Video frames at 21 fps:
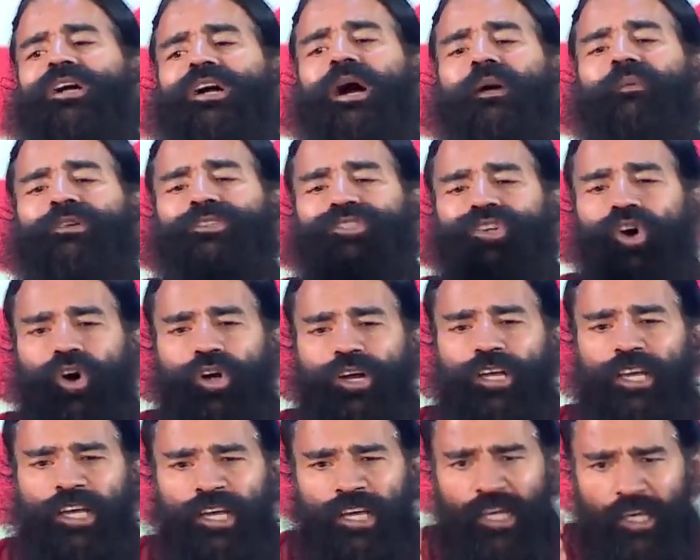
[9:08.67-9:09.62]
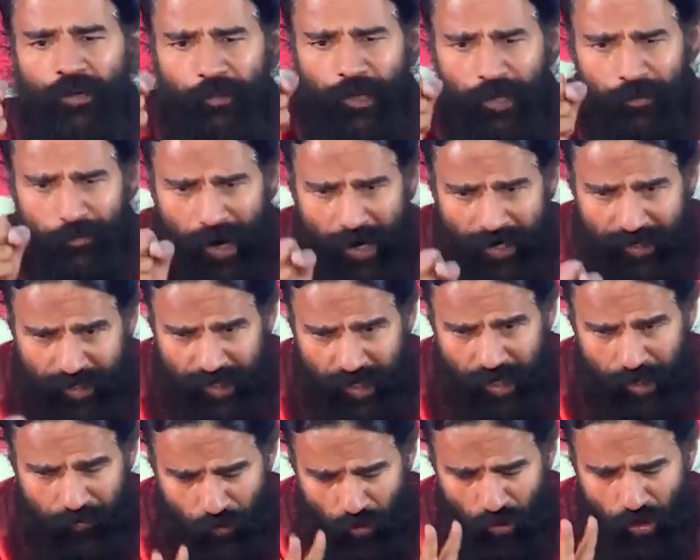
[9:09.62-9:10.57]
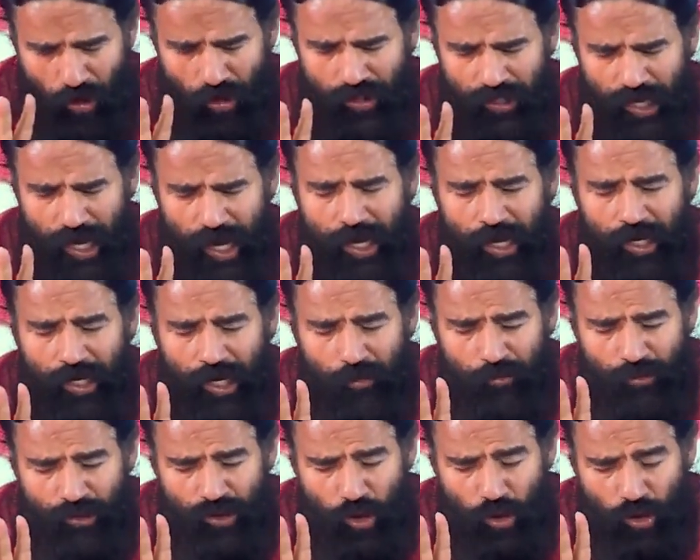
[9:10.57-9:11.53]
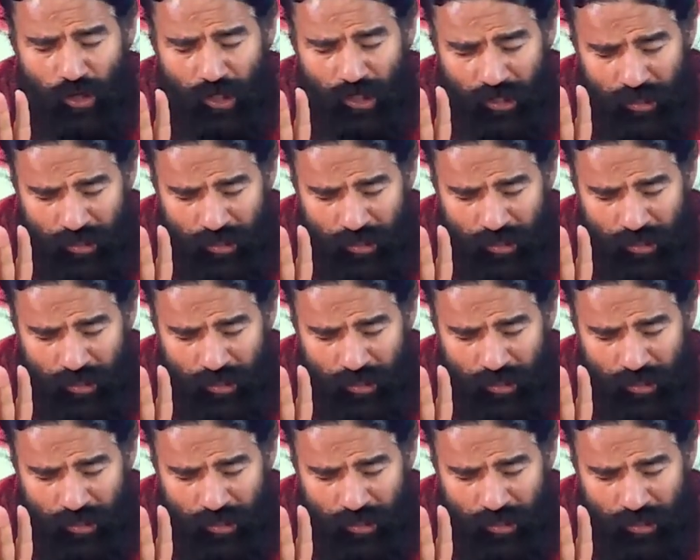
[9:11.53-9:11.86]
कमजोरी ही बीमारी है बोलो क्या है कमजोरी